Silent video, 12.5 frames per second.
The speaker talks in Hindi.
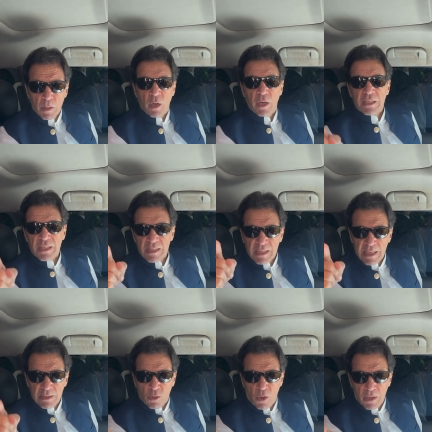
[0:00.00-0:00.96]
और इसके
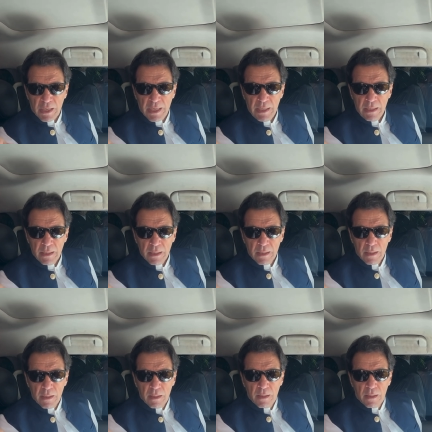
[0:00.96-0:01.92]
साथ कौन है
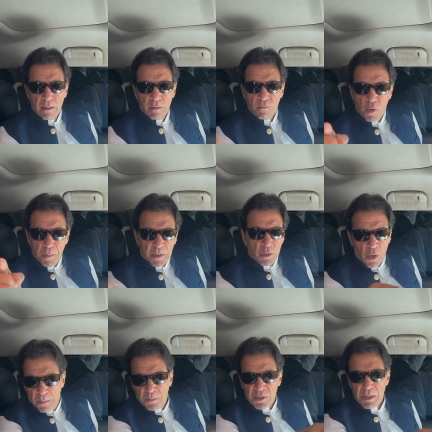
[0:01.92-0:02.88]
वो भी
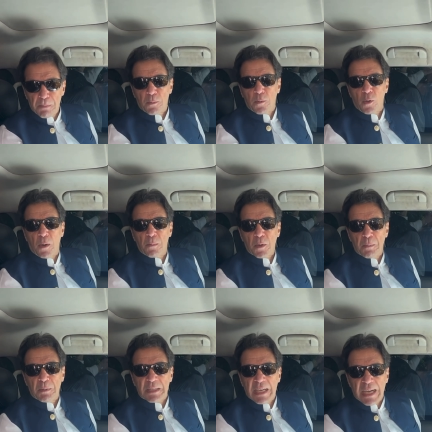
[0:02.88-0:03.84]
कौम सब कौम को
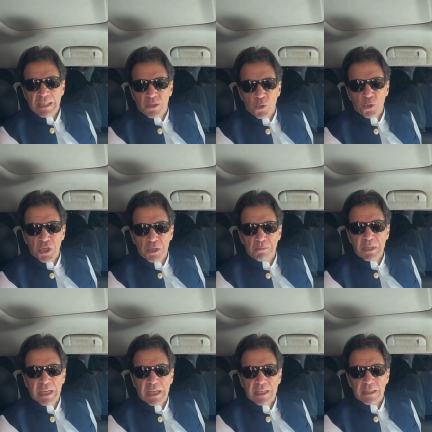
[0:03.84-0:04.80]
पता है आज सोशल
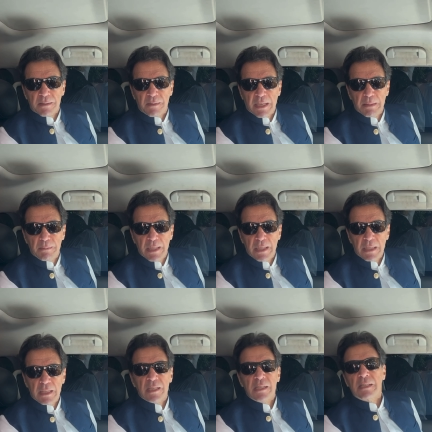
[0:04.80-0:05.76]
मीडिया के जमाने में
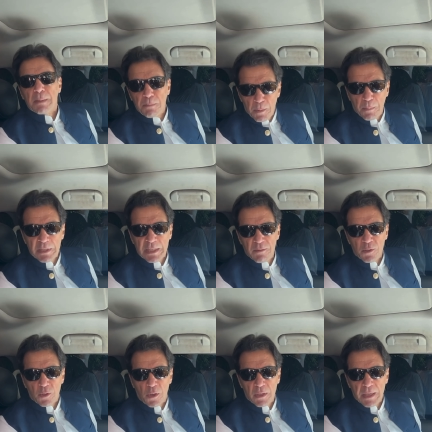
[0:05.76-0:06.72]
सबको पता है वो
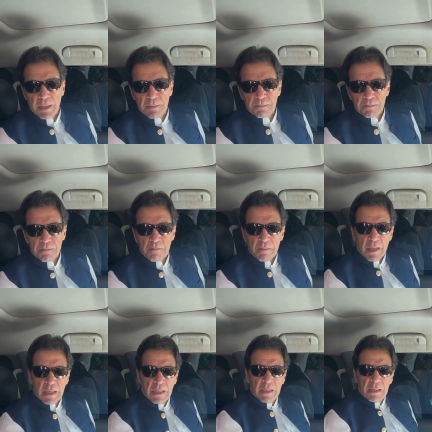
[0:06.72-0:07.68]
कौन
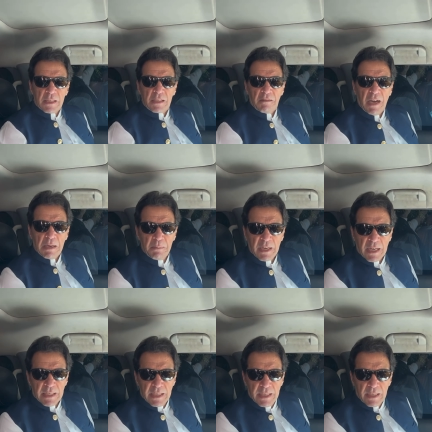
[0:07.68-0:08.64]
है सवाल
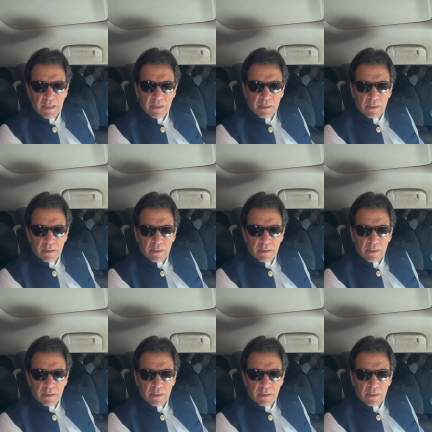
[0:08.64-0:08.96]
मेरा ये है